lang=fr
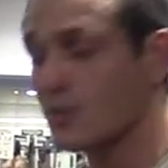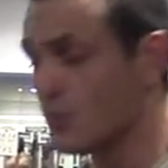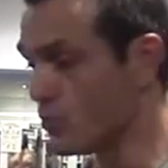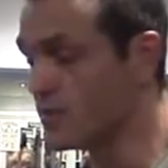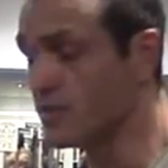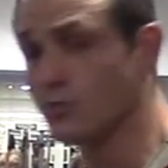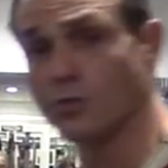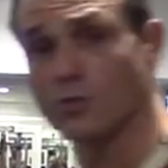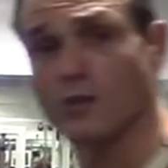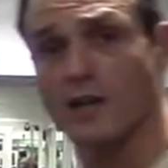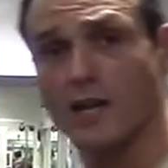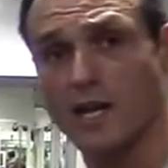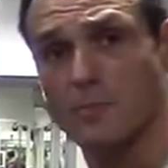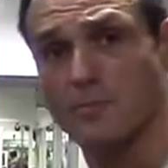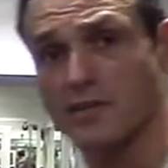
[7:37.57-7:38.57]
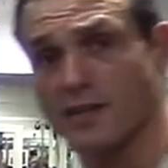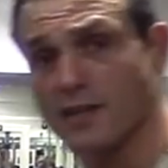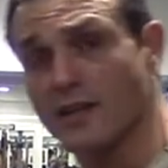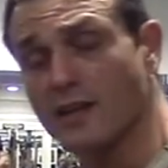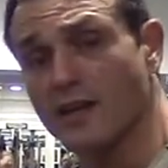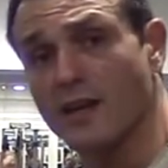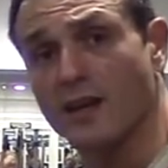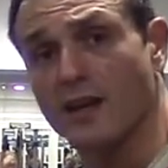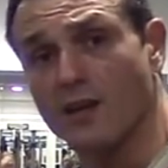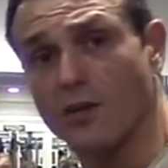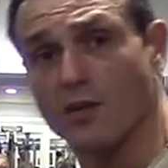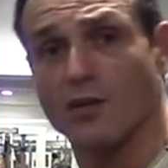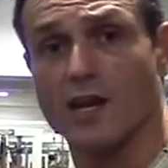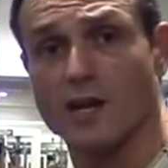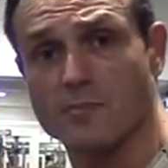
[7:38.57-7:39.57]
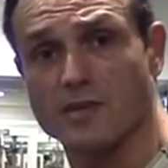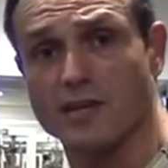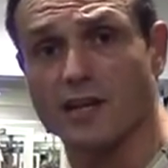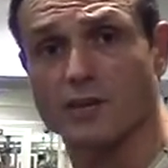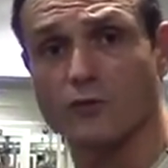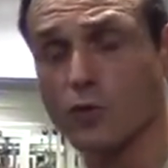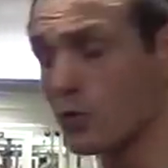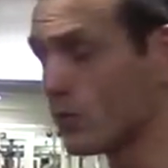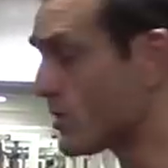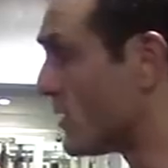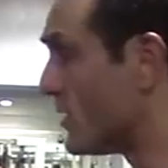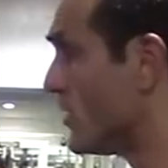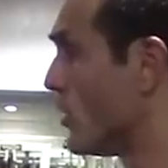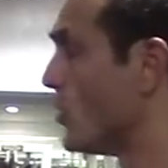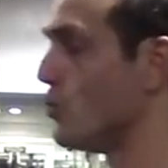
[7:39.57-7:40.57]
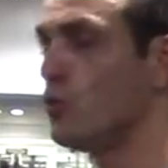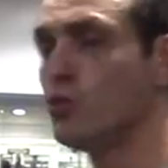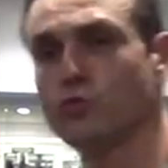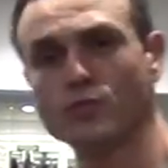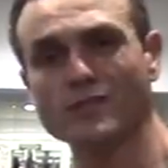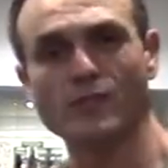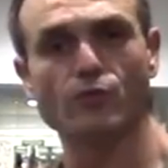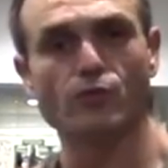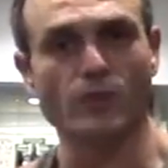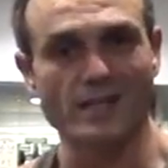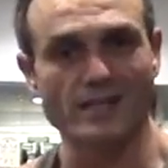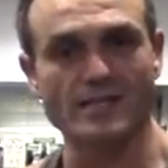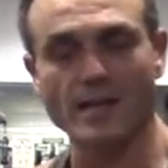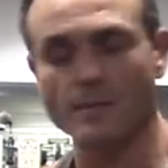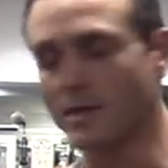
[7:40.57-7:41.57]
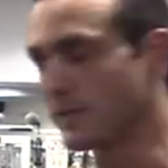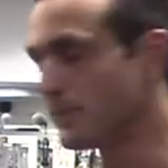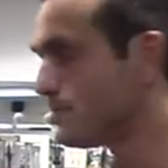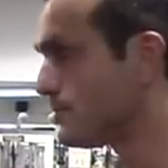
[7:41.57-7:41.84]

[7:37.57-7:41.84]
ou sinon un pied euh, un pied l'un dans l'autre. Le tout, c'est que vous soyez stable.